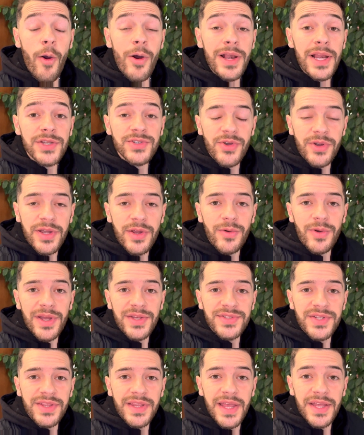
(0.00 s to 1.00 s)
olha só que
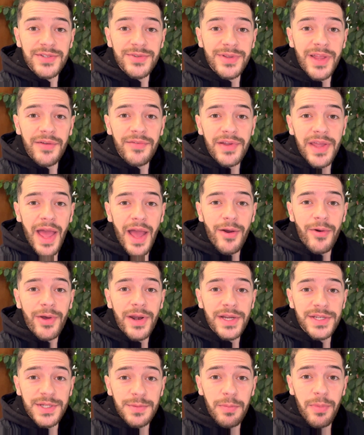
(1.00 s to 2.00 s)
coincidência. Eu tava aqui
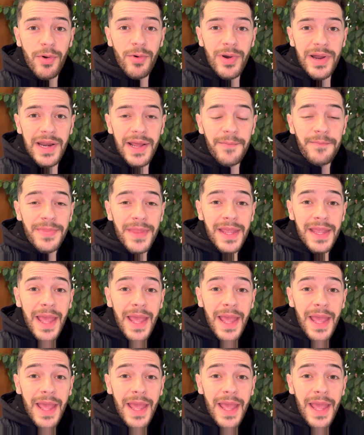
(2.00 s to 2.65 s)
agora de boa, né?